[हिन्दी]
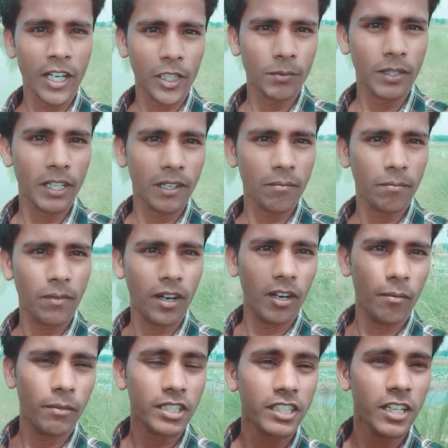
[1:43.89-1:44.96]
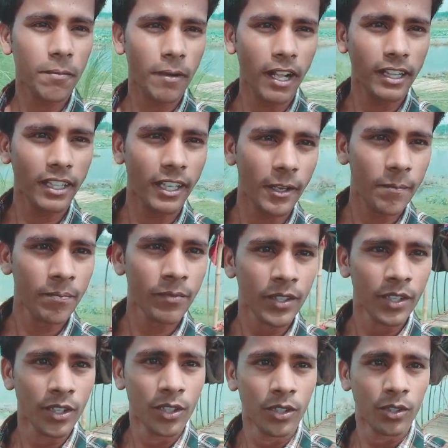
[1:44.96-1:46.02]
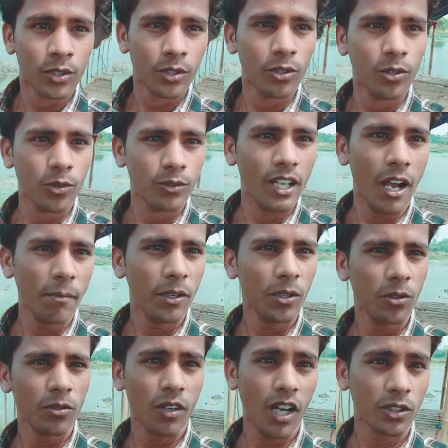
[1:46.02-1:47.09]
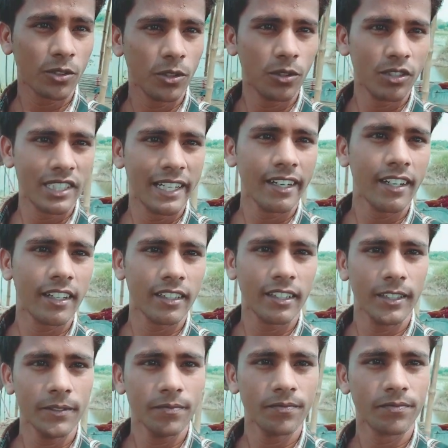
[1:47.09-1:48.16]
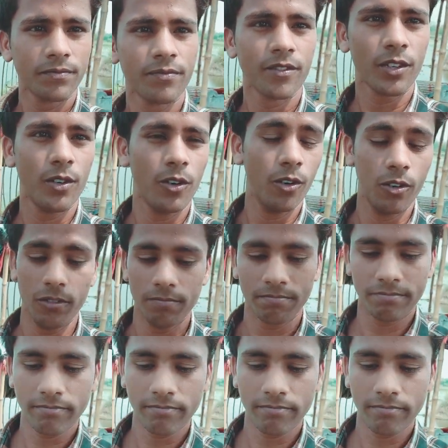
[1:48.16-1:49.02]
इसमें मछलियाँ पालते हैं तो यहाँ पे लोग रात को स्टे करते हैं और